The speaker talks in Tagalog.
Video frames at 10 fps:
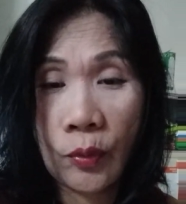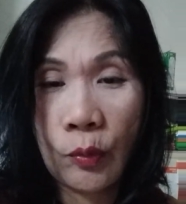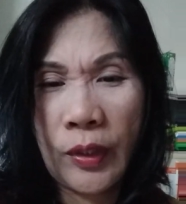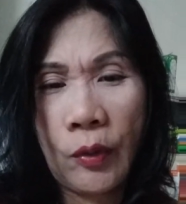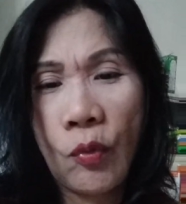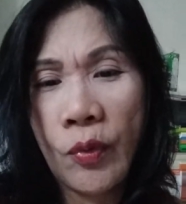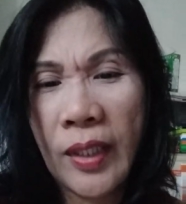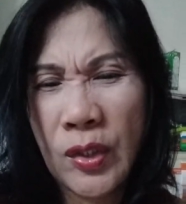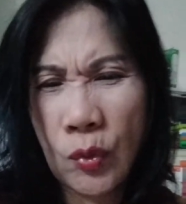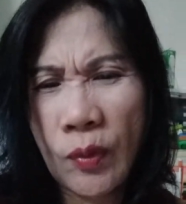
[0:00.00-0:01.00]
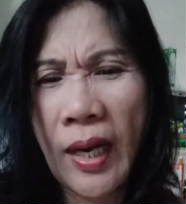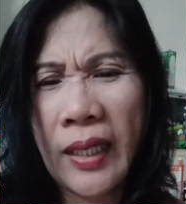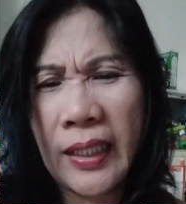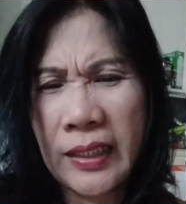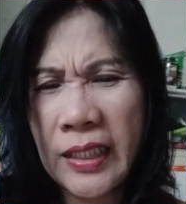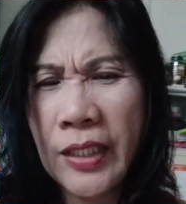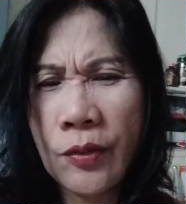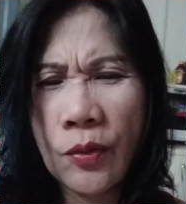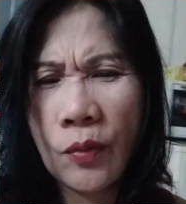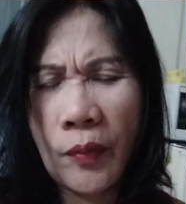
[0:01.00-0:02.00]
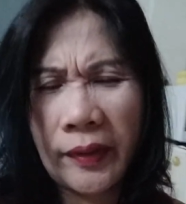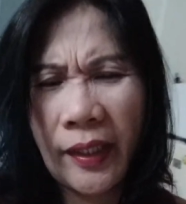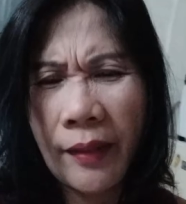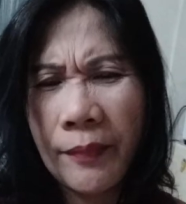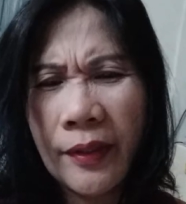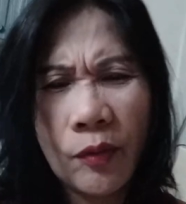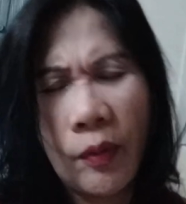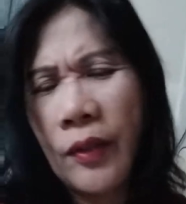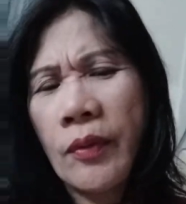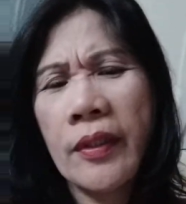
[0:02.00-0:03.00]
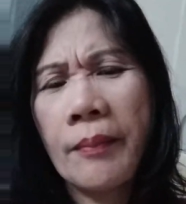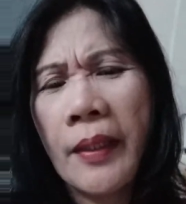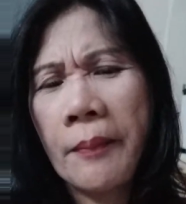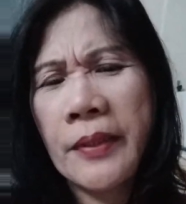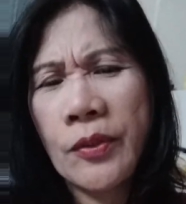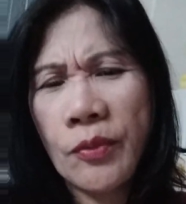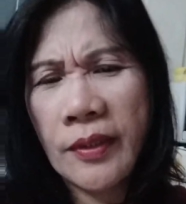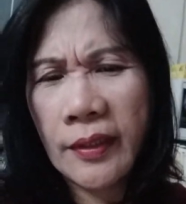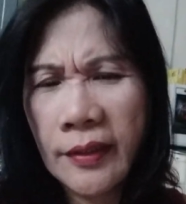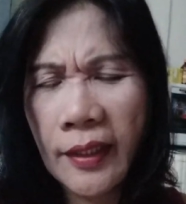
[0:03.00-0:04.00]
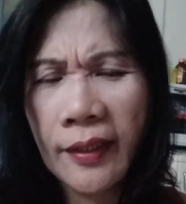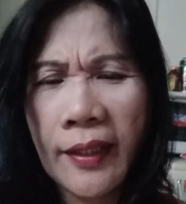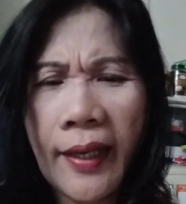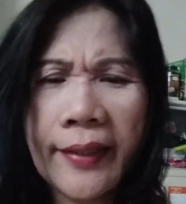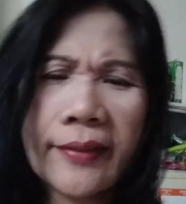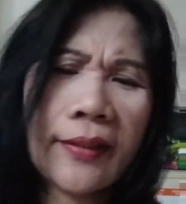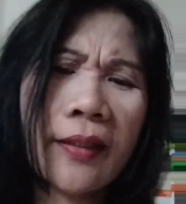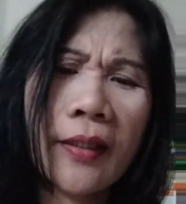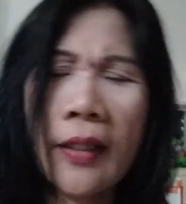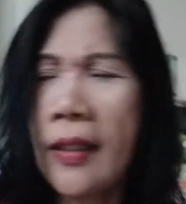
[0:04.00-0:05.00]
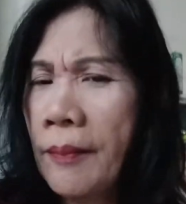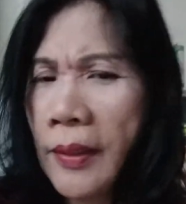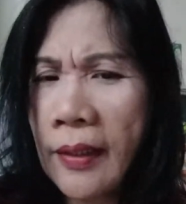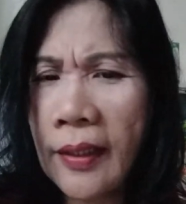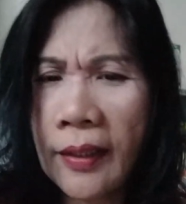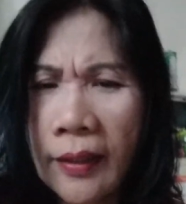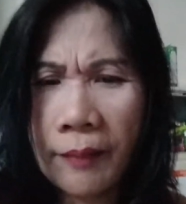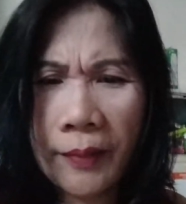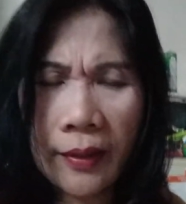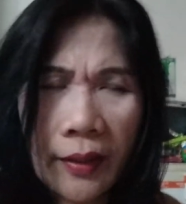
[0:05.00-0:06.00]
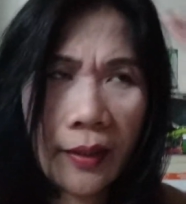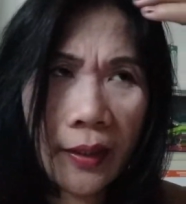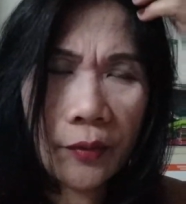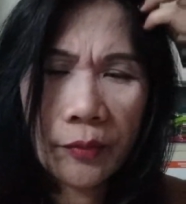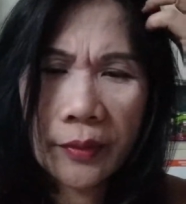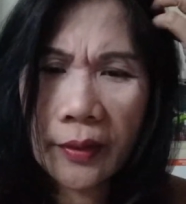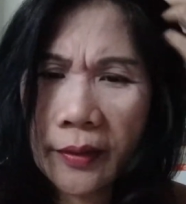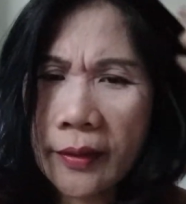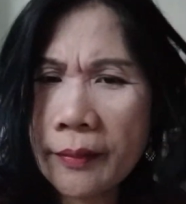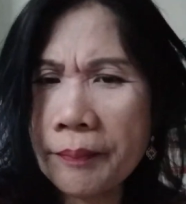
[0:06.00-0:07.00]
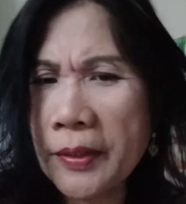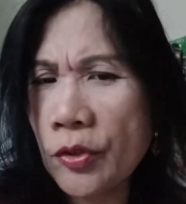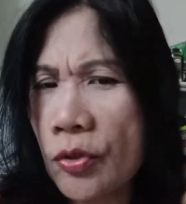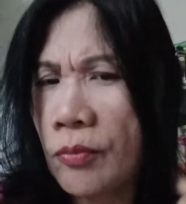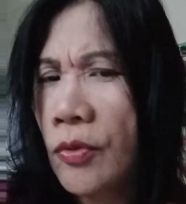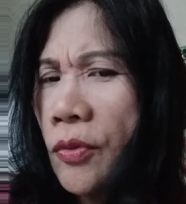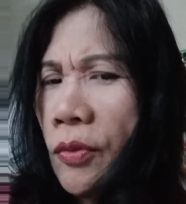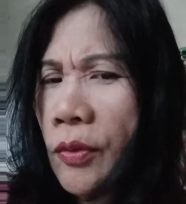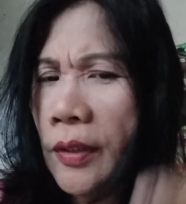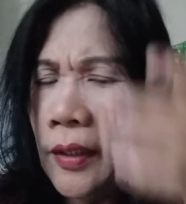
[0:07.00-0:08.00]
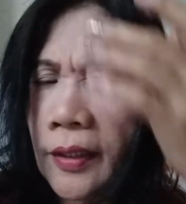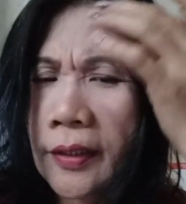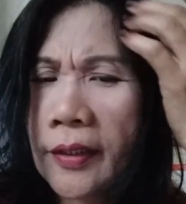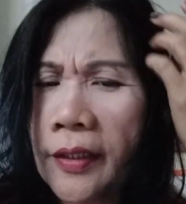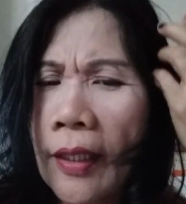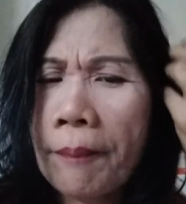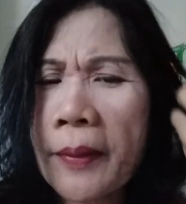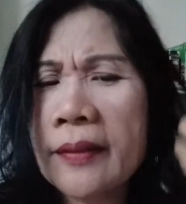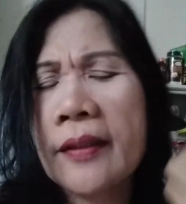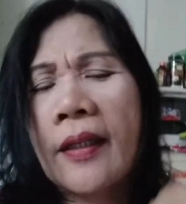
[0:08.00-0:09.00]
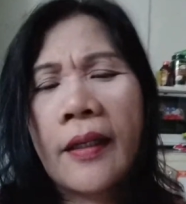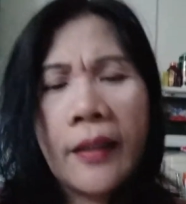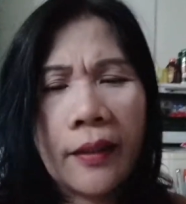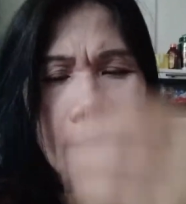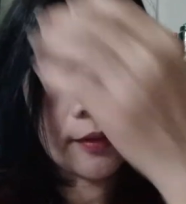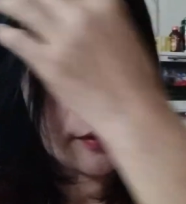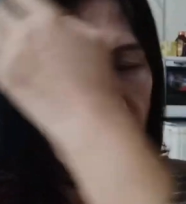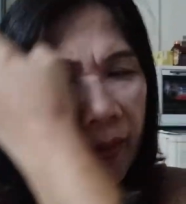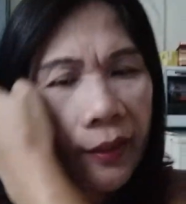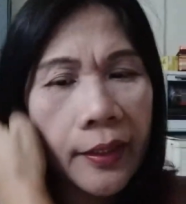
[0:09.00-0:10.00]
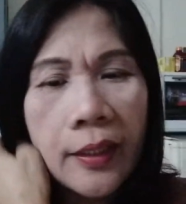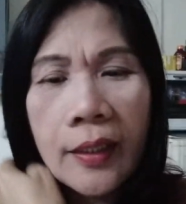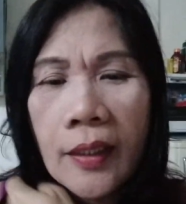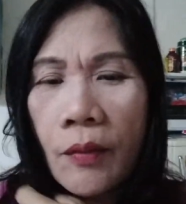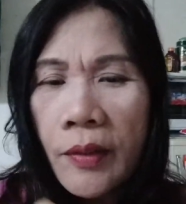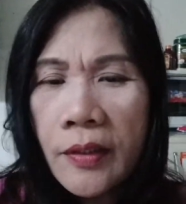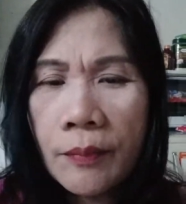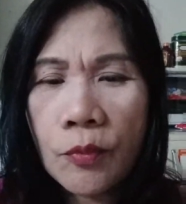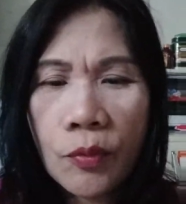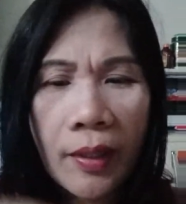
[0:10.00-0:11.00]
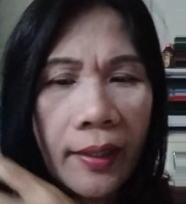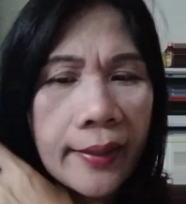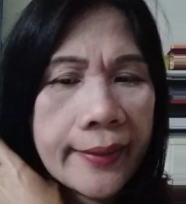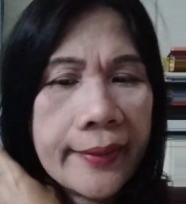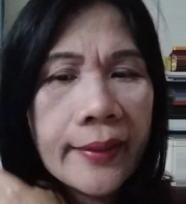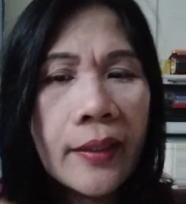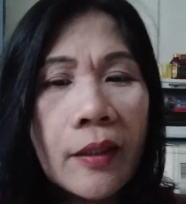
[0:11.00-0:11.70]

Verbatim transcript: Una-una, sugal, casino, whatever, kung ano na mga bisyo dyan, dyan, guys, na mga, mga ano yan, na bisyo mo na hindi dapat uh, ginagawa sa buhay.